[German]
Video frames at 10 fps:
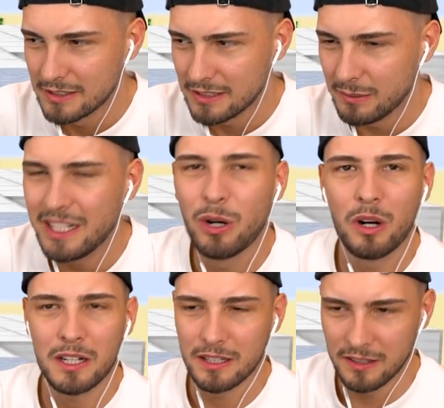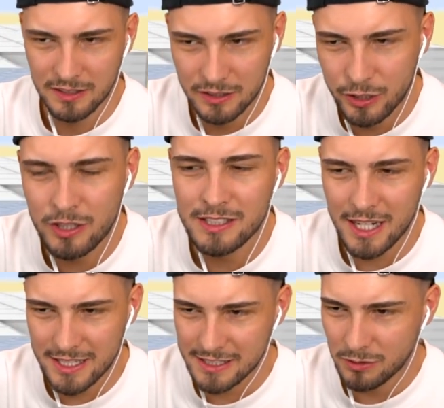Nimm die Gurke. Dünn
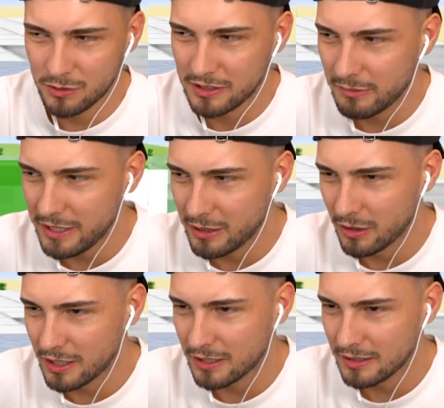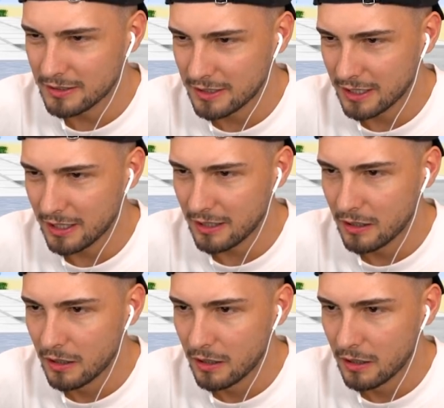sein ist gut. Nimm die Gurke. Ja.